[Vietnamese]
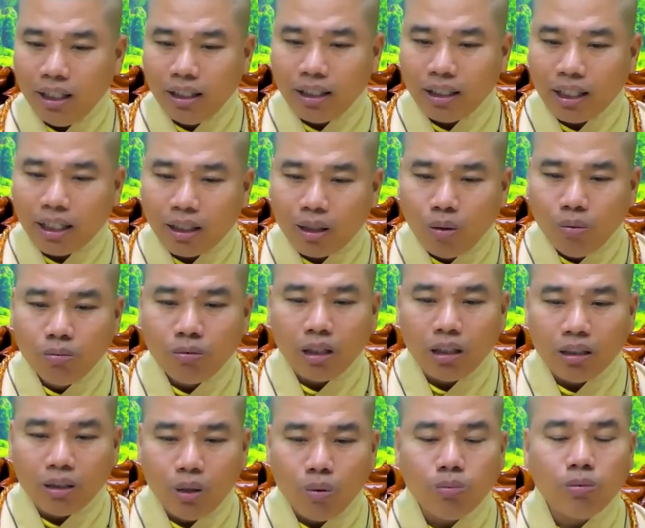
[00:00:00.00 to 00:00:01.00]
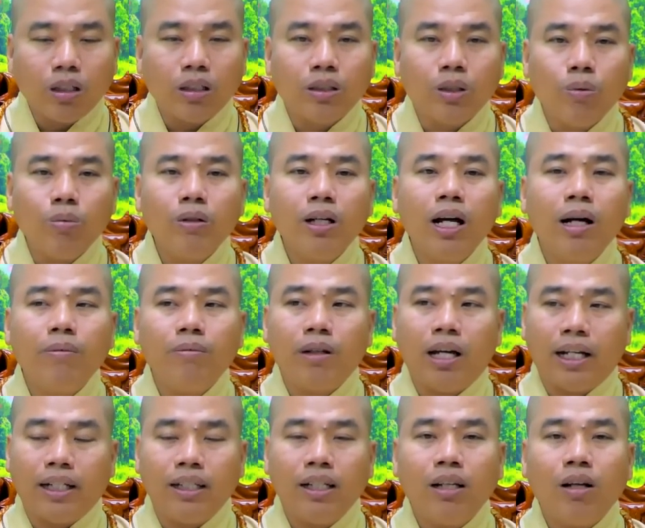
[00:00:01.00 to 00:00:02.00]
đức người ta cúng từng chút từng chút gom
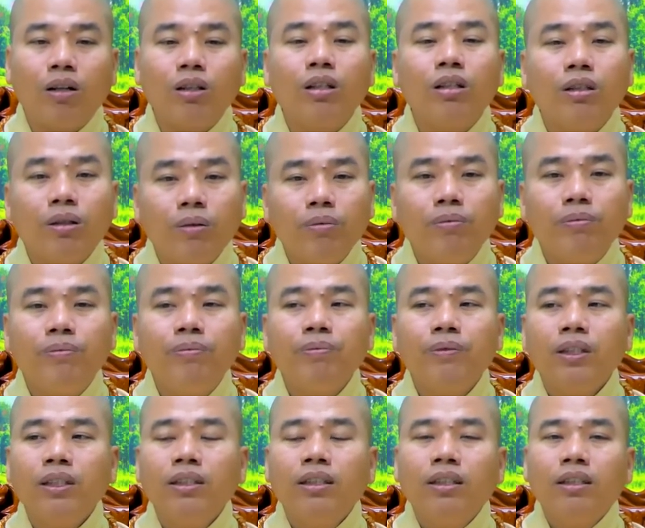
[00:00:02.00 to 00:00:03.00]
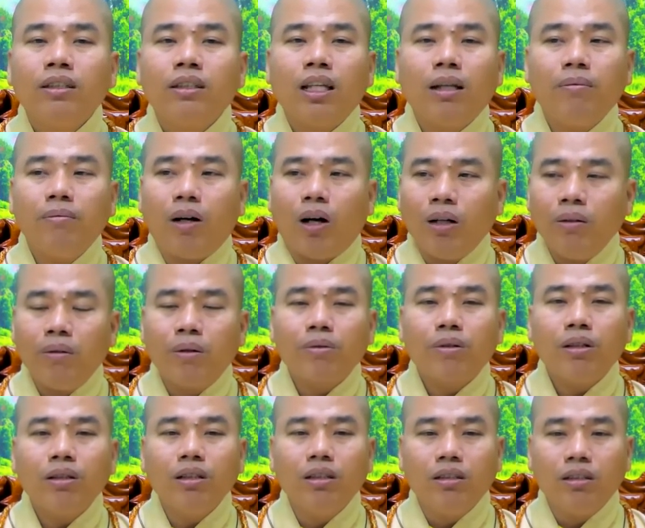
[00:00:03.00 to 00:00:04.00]
lại để lo tới chút nên mỗi một
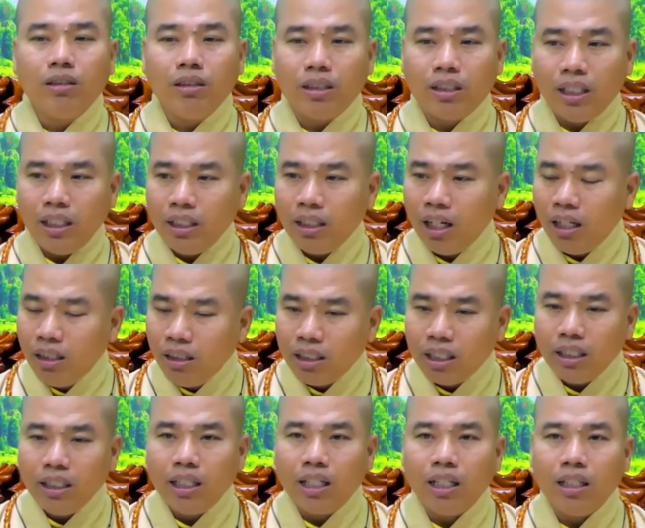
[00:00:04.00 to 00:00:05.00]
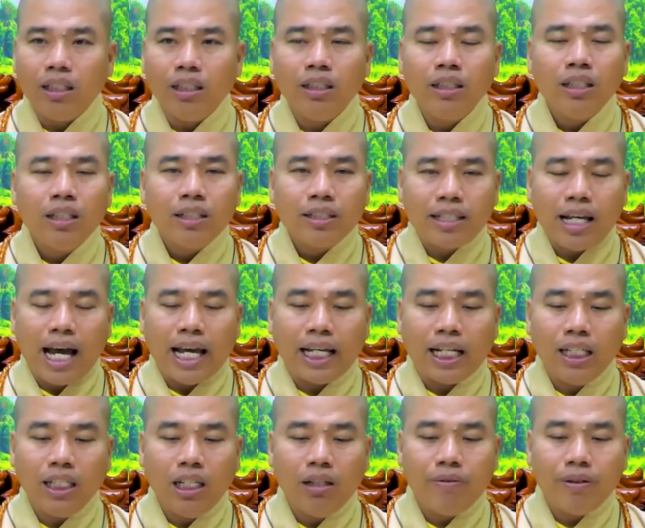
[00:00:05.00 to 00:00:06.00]
con người khi hư cái gì xài
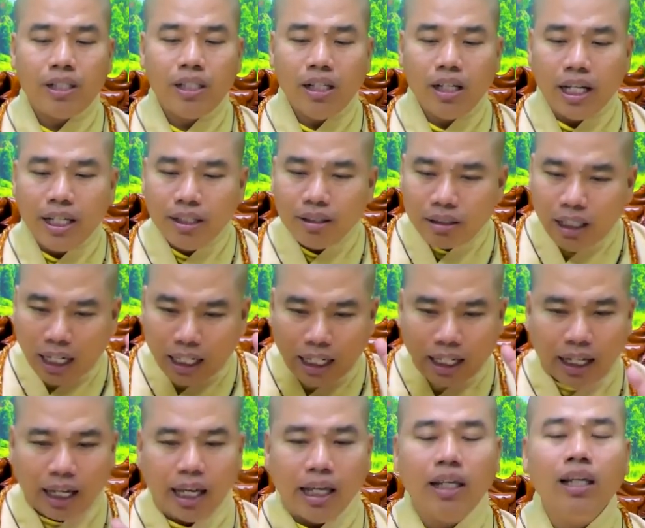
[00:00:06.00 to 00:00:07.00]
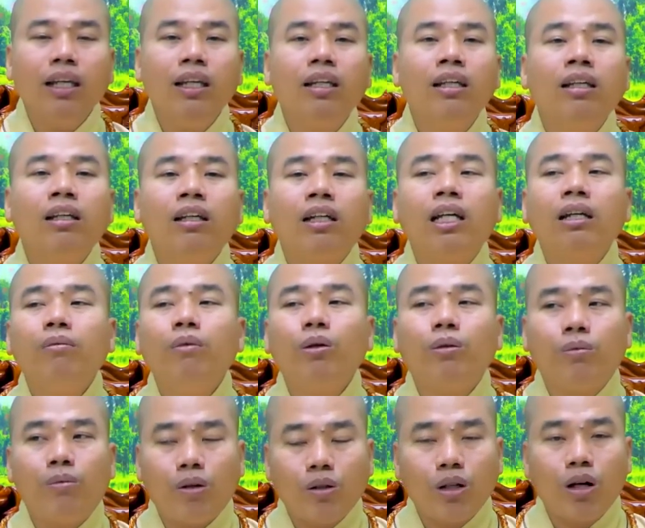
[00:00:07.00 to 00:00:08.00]
cái gì phải suy nghĩ cho thật là kỹ khi mua
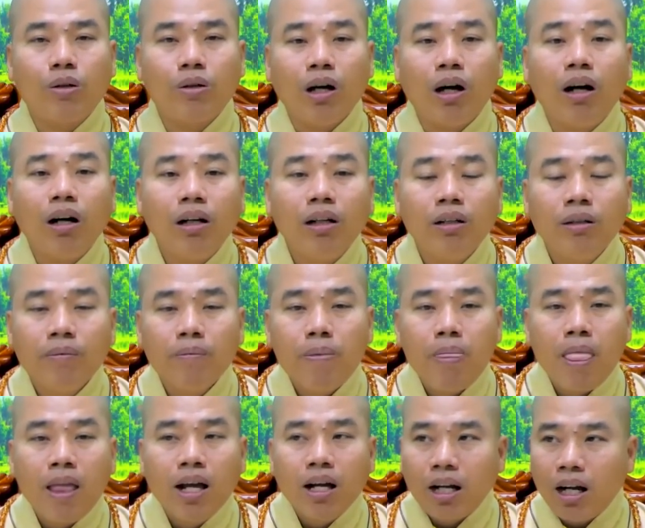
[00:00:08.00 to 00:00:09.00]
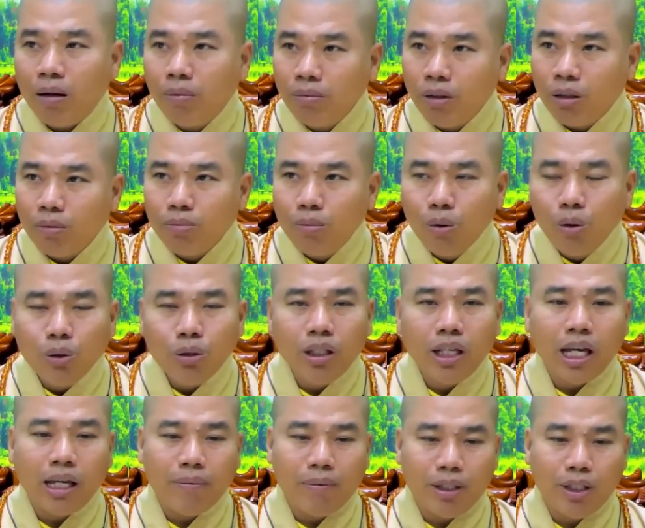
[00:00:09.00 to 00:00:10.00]
một món đồ đó không được mua
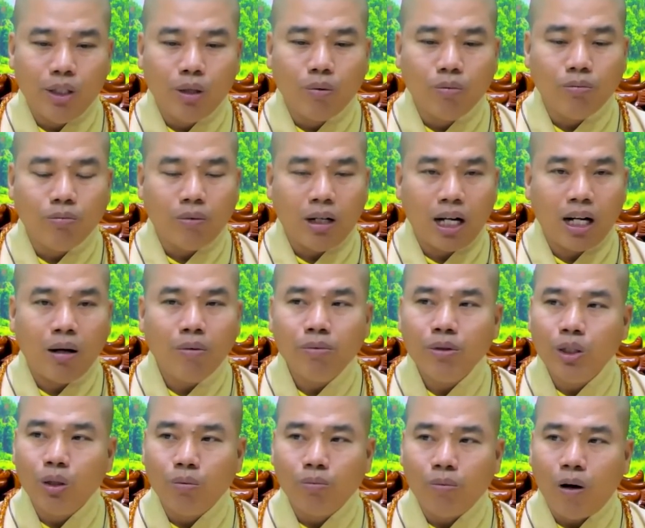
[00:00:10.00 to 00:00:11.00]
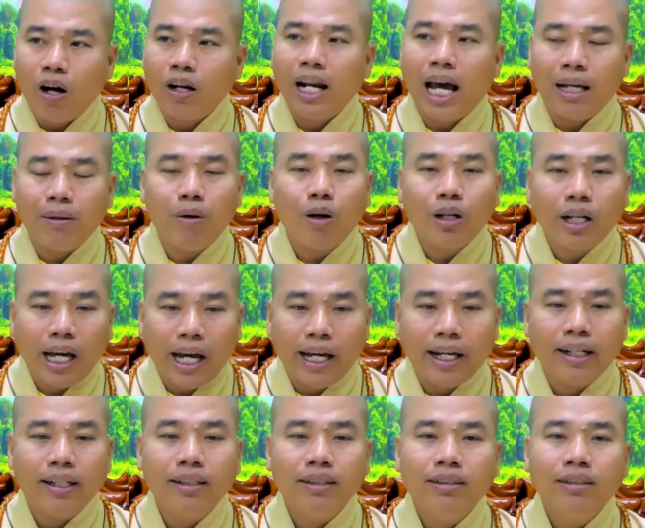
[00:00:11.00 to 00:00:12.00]
về mà dùng mà không dùng bỏ đại bỏ
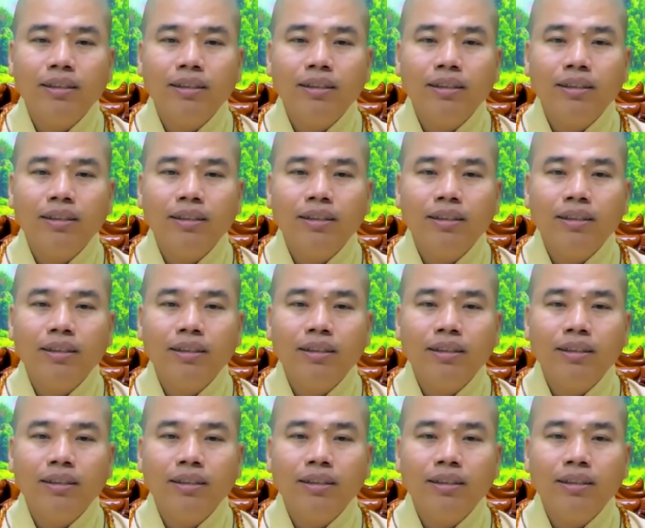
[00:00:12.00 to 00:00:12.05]
càng